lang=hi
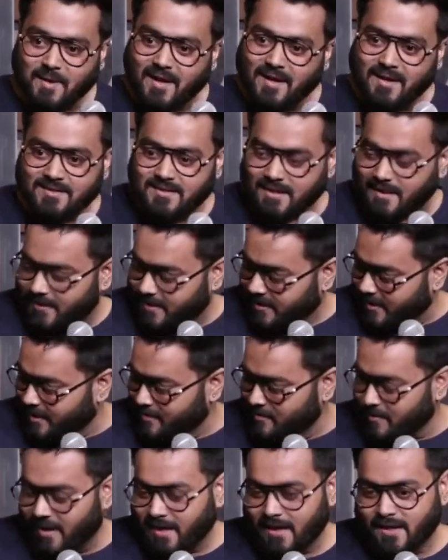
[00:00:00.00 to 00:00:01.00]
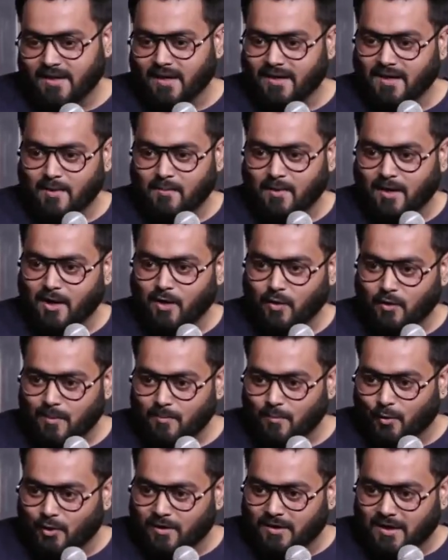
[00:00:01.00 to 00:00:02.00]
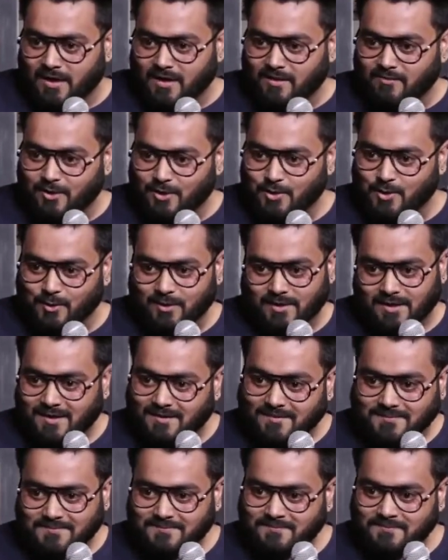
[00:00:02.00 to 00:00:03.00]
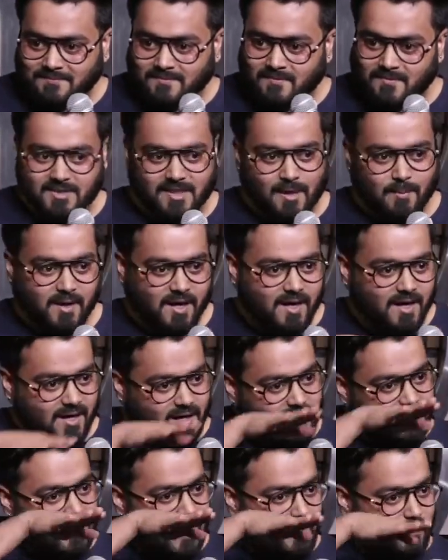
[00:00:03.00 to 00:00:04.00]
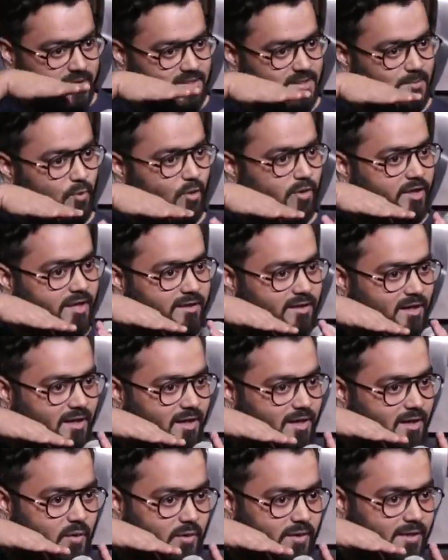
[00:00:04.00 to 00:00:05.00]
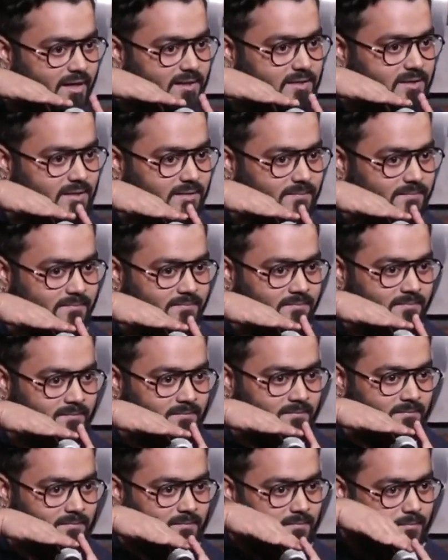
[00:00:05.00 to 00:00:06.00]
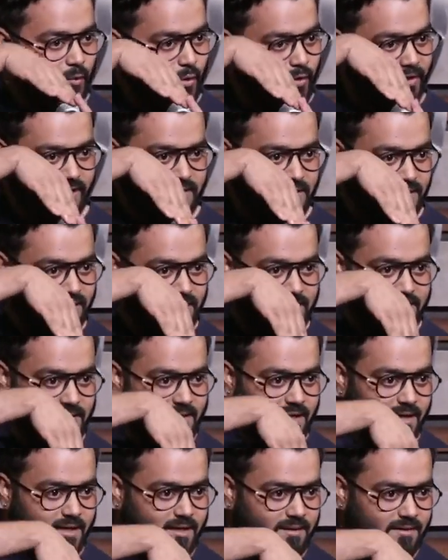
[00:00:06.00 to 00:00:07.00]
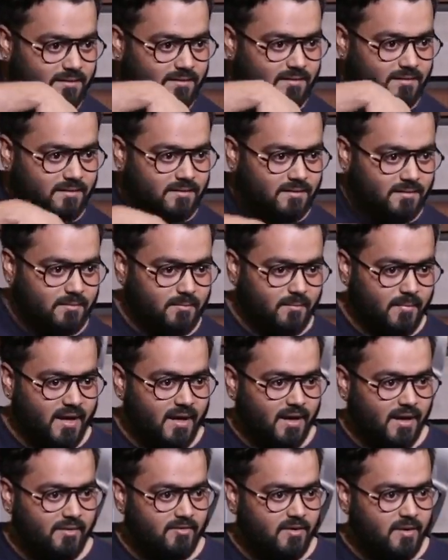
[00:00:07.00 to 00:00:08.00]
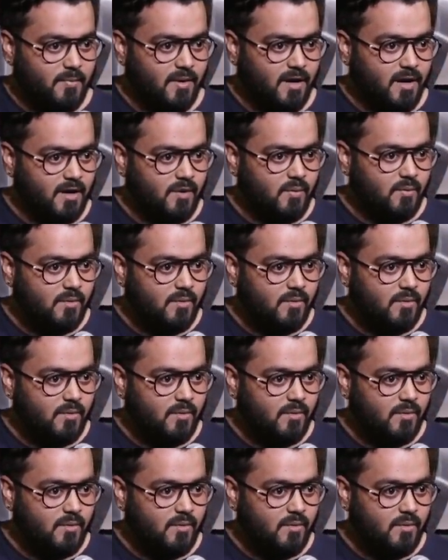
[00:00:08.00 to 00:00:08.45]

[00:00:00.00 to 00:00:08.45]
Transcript: तो मैं डिसाइड किया कि मैं ये डंडा पकड़ लूँगा बोट का लीवर जो होता है जब अगर अगर सामने से बोट की टक्कर होगी ऐसे बोट ऐसे नीचे जाएगी मैं लीवर पकड़